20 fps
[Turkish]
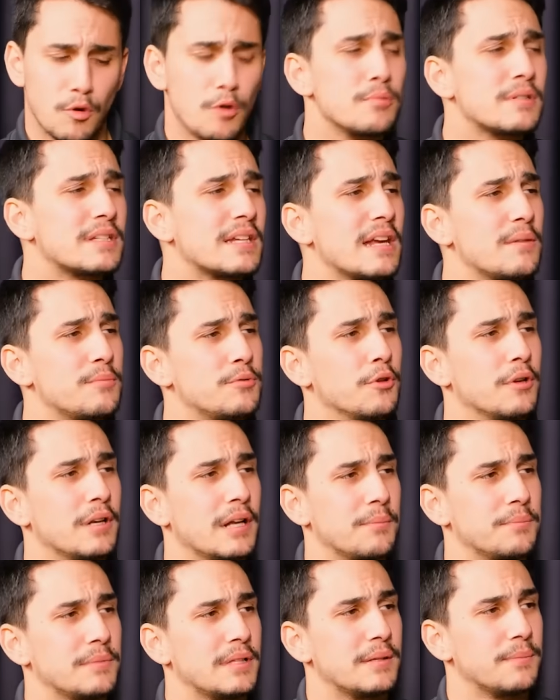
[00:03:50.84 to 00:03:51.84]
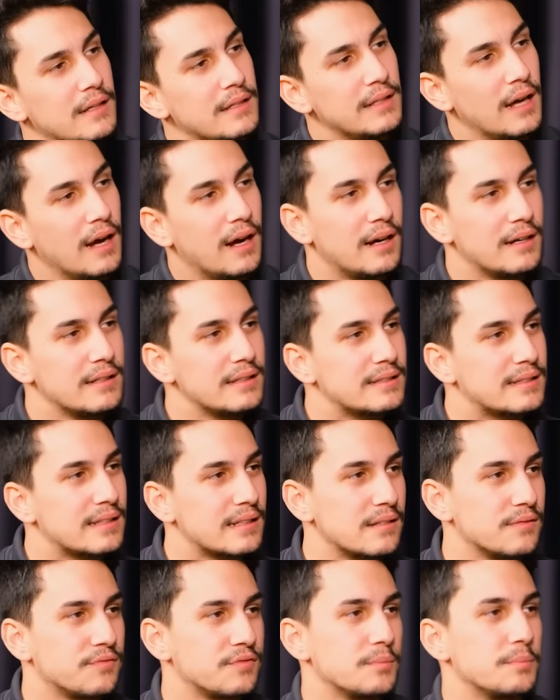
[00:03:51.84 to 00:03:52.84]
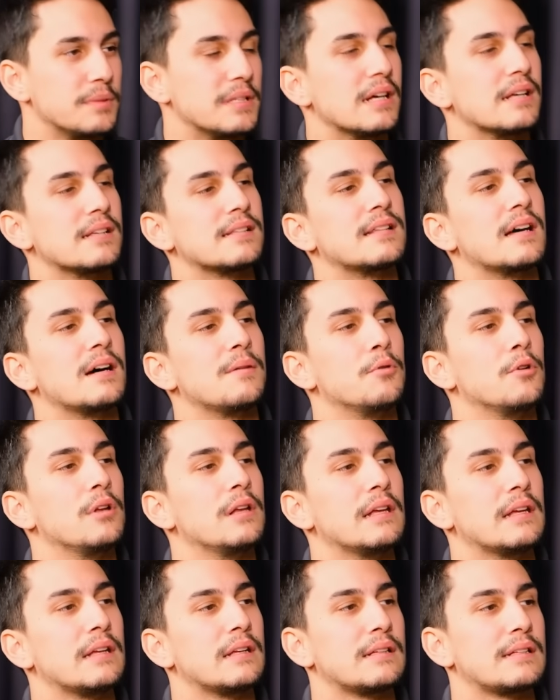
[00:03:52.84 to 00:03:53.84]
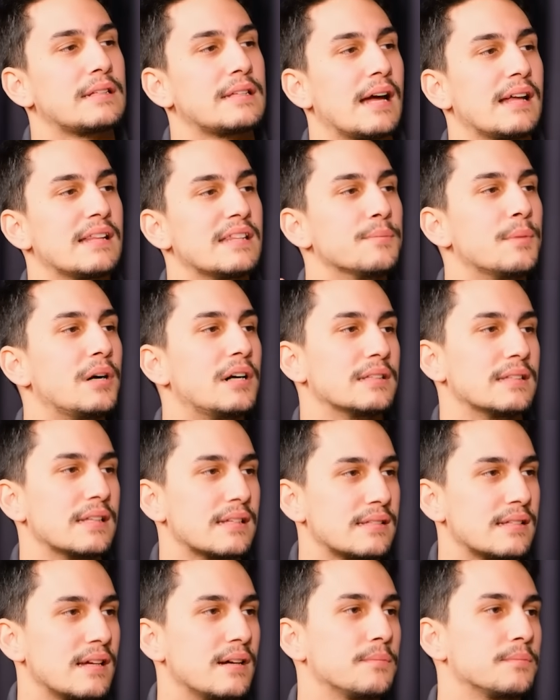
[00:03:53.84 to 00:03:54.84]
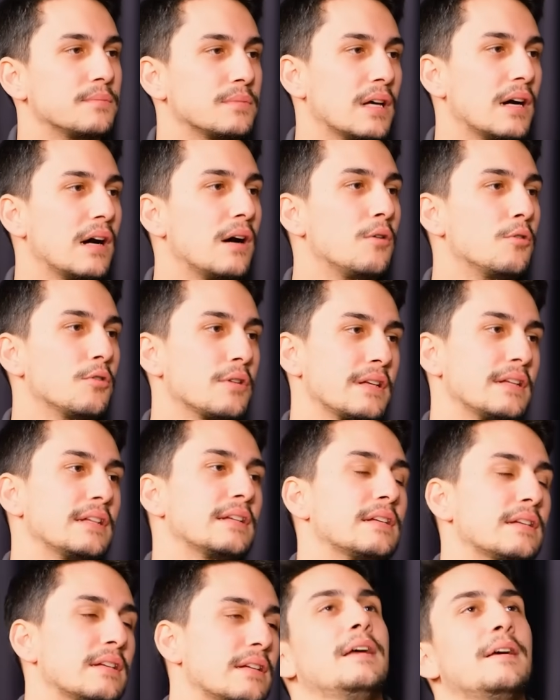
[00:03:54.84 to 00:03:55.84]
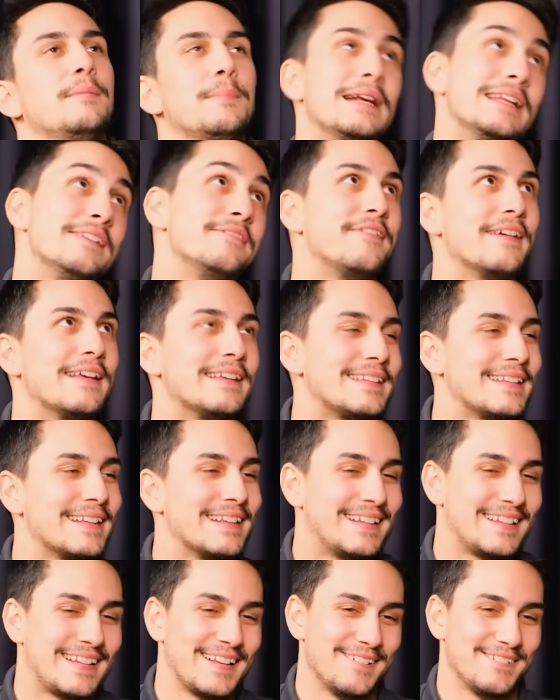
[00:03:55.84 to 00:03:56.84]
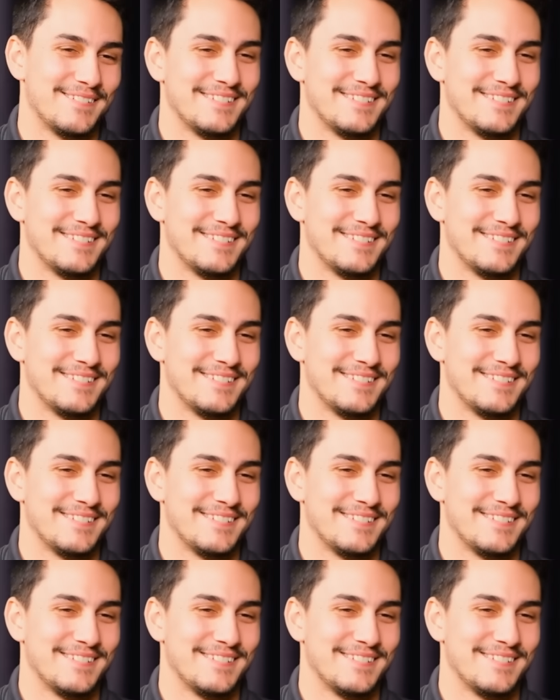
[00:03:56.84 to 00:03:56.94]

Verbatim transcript: böyle bir şey bir dönemdeyim. Ya hangi tarafı biraz daha böyle kendimi adasam daha orayı manifest etsem